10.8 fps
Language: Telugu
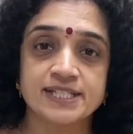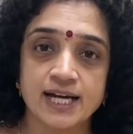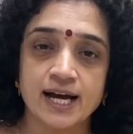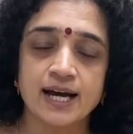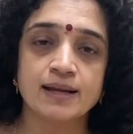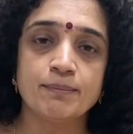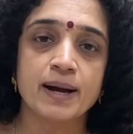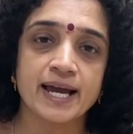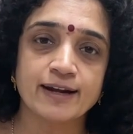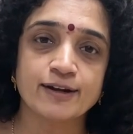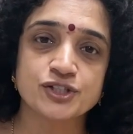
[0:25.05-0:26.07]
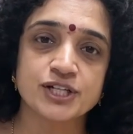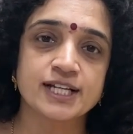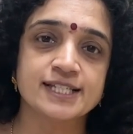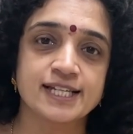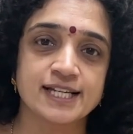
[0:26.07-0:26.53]
చాలా
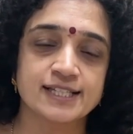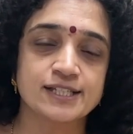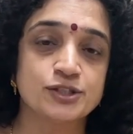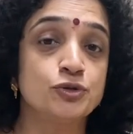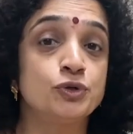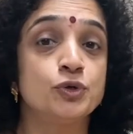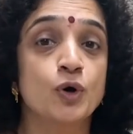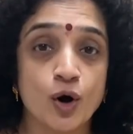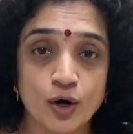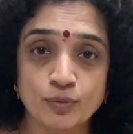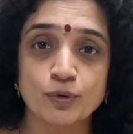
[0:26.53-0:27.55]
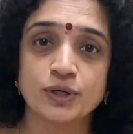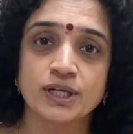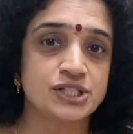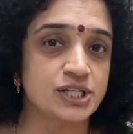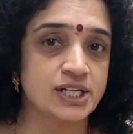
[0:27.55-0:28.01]
బయాలజికల్ చేంజెస్ డ్యూ టు
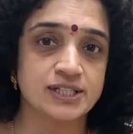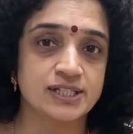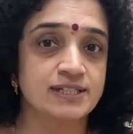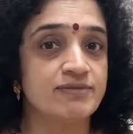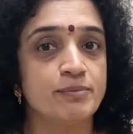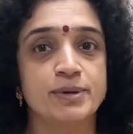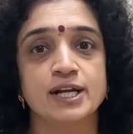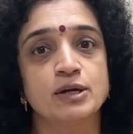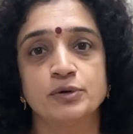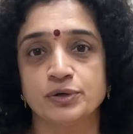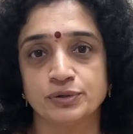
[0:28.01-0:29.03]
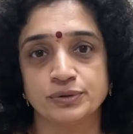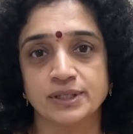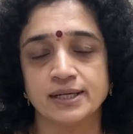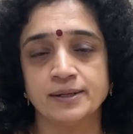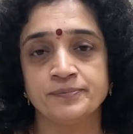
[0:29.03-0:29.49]
హార్మోనల్ చేంజెస్ విమెన్లో ఉంటుంది